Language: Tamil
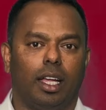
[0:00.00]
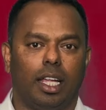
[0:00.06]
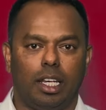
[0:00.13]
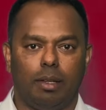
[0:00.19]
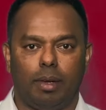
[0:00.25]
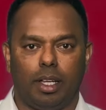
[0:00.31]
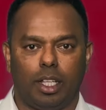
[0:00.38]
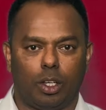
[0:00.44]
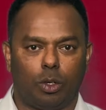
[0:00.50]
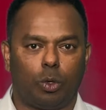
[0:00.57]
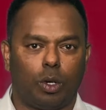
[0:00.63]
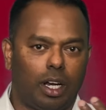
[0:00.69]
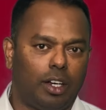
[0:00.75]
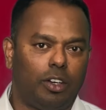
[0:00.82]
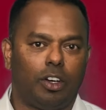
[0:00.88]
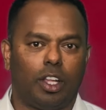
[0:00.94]
இன்னுமே இந்த
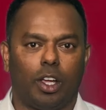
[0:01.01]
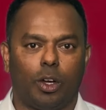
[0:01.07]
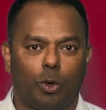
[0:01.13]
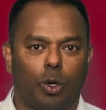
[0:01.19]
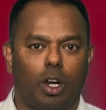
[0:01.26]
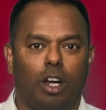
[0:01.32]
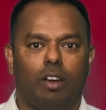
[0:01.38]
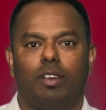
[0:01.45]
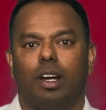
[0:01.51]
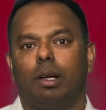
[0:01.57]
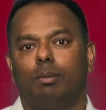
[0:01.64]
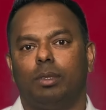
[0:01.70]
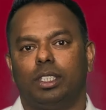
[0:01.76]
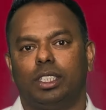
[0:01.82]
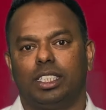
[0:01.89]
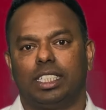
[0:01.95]
குரல் என்னுடைய குரல்
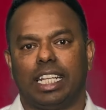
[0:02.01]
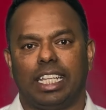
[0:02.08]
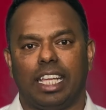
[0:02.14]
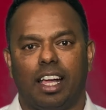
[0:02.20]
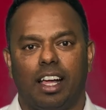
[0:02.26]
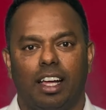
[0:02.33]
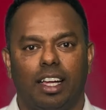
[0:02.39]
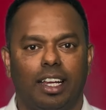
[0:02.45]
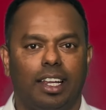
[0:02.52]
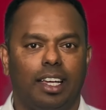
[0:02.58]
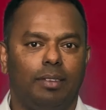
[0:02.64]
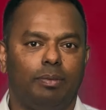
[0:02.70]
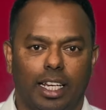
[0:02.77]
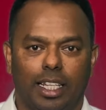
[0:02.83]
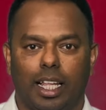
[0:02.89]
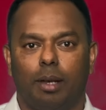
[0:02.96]
வளம் வந்து இல்லை
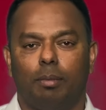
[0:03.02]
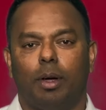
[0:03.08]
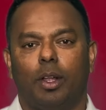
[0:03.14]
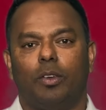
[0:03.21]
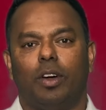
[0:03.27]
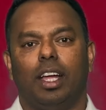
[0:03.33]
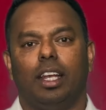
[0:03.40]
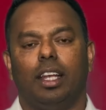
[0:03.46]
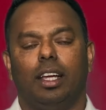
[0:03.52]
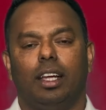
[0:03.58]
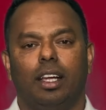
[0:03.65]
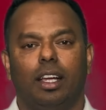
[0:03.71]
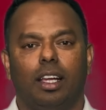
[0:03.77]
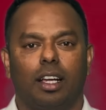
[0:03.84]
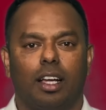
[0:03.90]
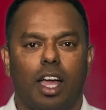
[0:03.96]
இருந்தாலும் பரவாயில்ல
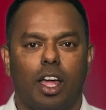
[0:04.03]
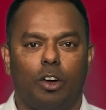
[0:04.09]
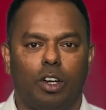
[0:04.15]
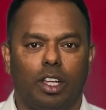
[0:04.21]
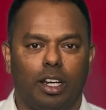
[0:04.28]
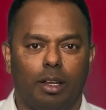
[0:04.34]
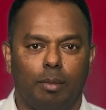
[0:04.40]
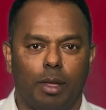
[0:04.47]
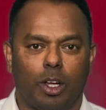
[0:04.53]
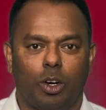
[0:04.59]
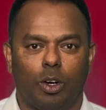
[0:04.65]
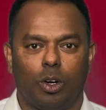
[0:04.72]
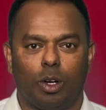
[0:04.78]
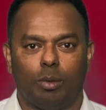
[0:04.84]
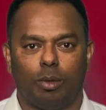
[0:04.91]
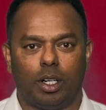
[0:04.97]
காணொலிகளை
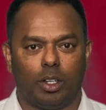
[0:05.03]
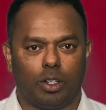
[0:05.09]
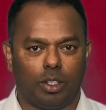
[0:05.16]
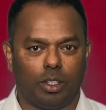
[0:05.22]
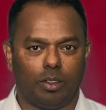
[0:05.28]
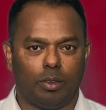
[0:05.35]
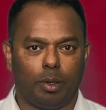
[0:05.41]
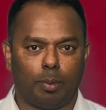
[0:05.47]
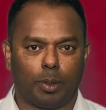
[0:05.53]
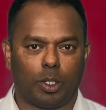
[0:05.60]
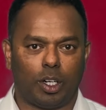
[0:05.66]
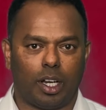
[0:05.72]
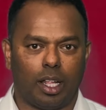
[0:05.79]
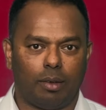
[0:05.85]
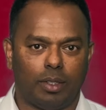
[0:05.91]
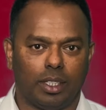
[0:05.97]
மேற்கொள்ளணும்ன்ற ஒரு
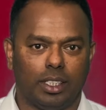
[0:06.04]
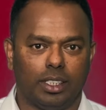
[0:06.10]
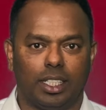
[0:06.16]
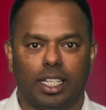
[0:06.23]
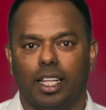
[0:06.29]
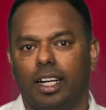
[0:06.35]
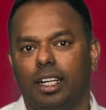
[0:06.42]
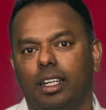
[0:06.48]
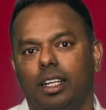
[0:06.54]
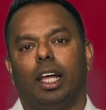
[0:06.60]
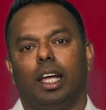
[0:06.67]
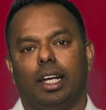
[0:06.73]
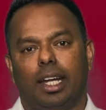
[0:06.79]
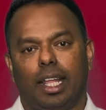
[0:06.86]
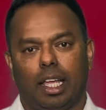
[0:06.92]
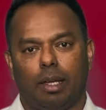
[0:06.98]
விருப்பத்துடன் வந்து செய்கிறேன்
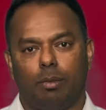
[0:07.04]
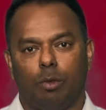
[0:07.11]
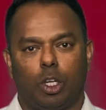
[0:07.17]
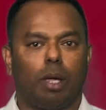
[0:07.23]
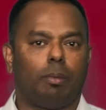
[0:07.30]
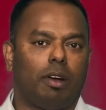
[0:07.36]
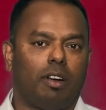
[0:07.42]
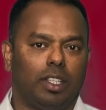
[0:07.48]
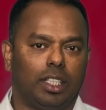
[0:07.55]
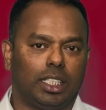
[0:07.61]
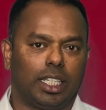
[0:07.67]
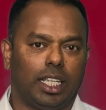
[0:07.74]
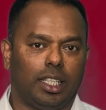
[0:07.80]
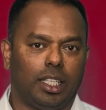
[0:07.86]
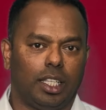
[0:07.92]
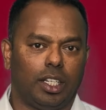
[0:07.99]
இன்றைக்கு முக்கியமாக வந்த
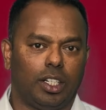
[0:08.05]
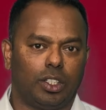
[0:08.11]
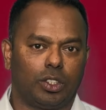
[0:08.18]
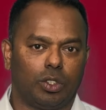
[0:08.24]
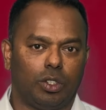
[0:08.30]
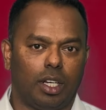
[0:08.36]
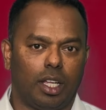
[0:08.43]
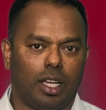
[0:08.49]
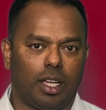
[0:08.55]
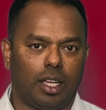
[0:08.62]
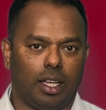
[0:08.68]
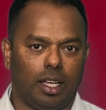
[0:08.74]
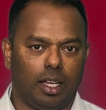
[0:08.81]
செய்தி என்னன்னு சொன்னால்